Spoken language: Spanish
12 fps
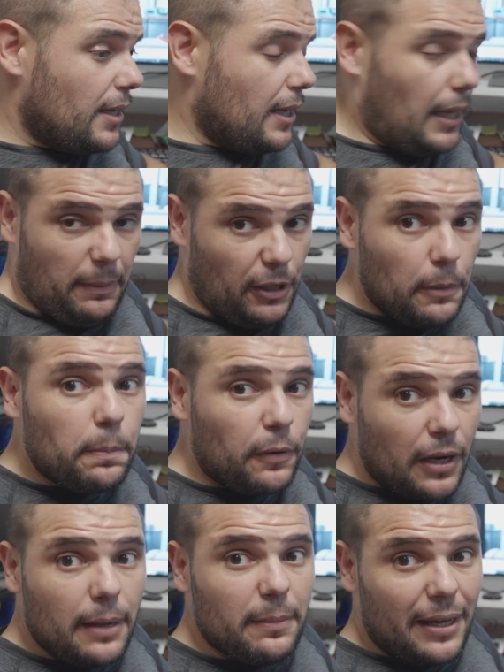El mayor
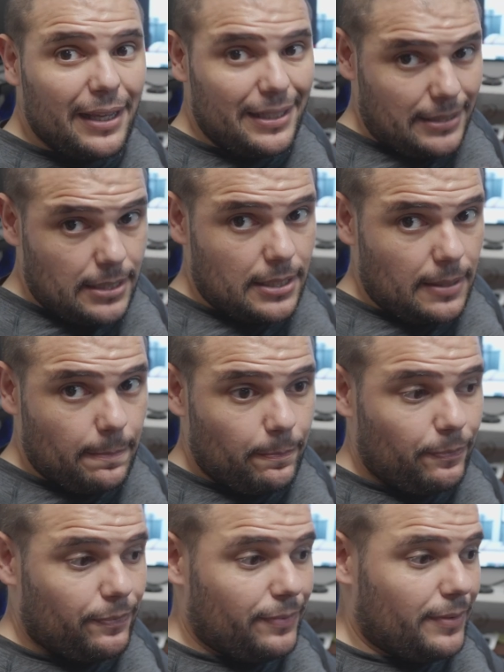problema es ese
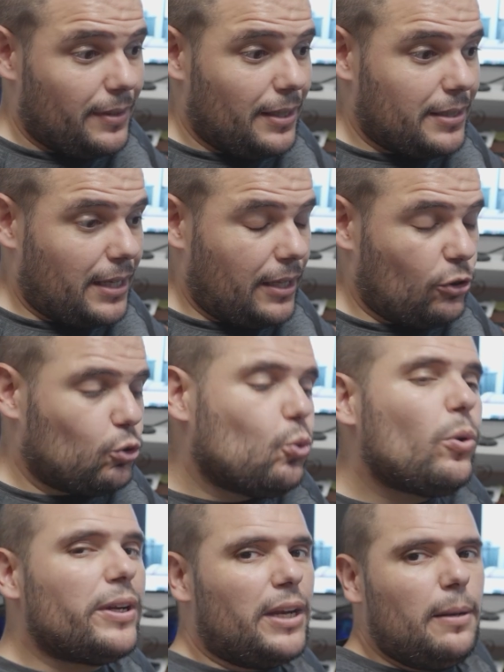es que
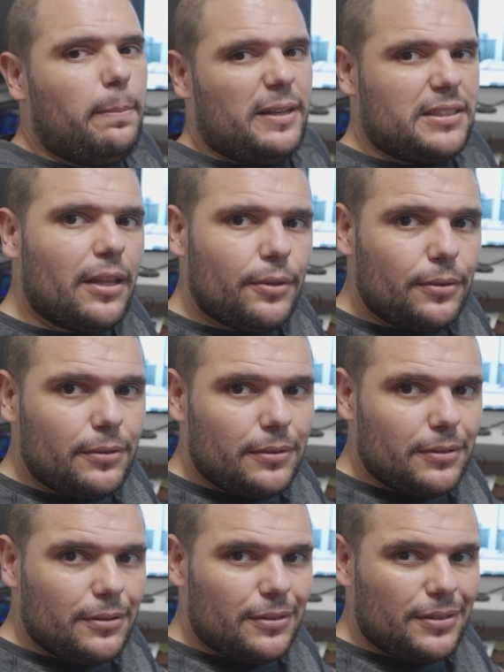tú en el pasado
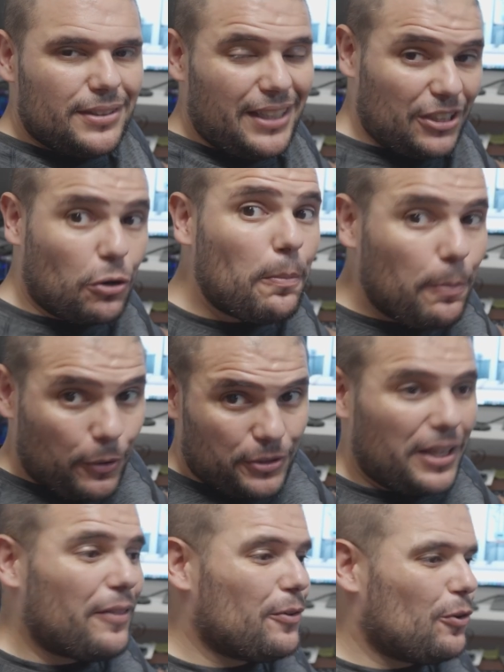te has
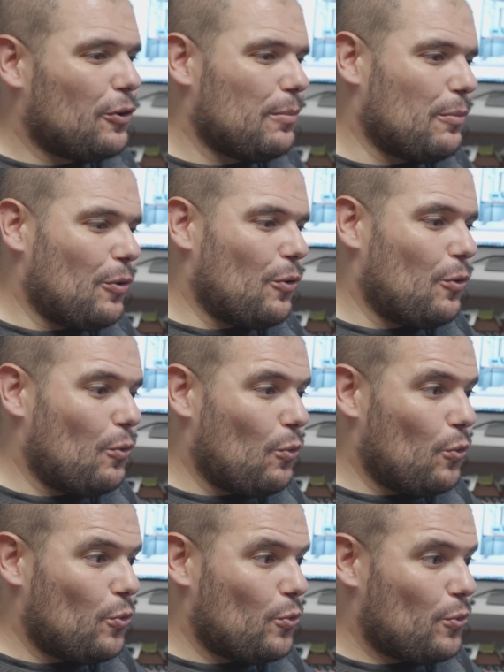comportado como
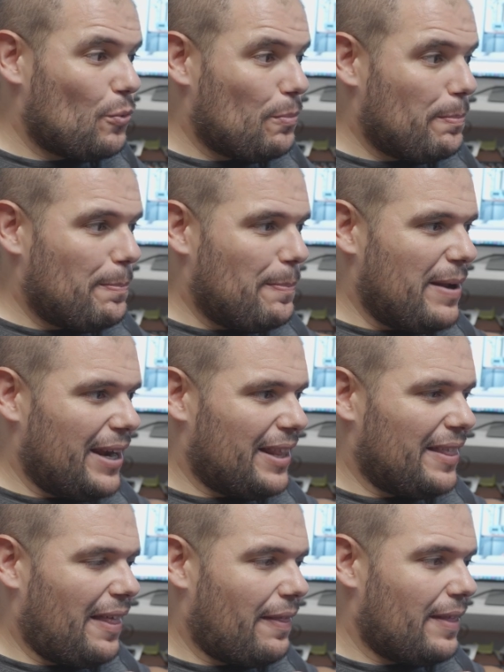un
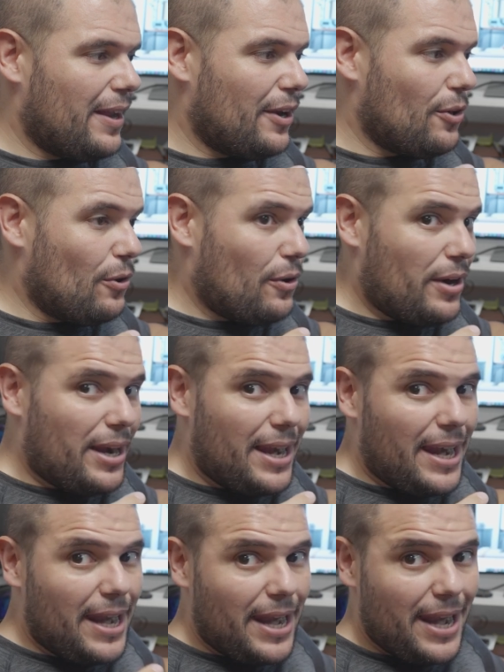verdadero
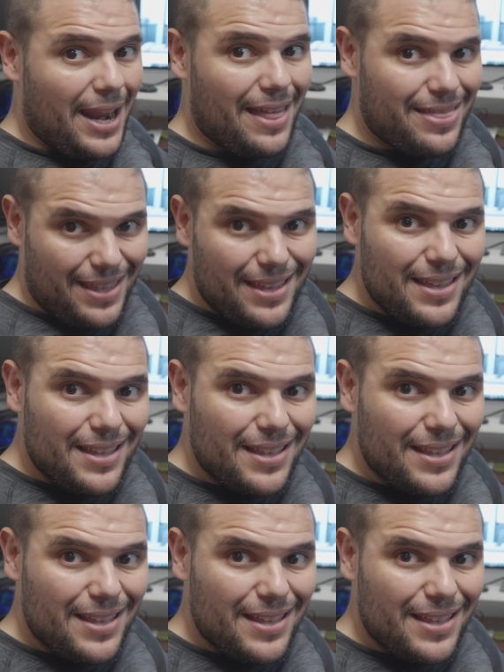nazi.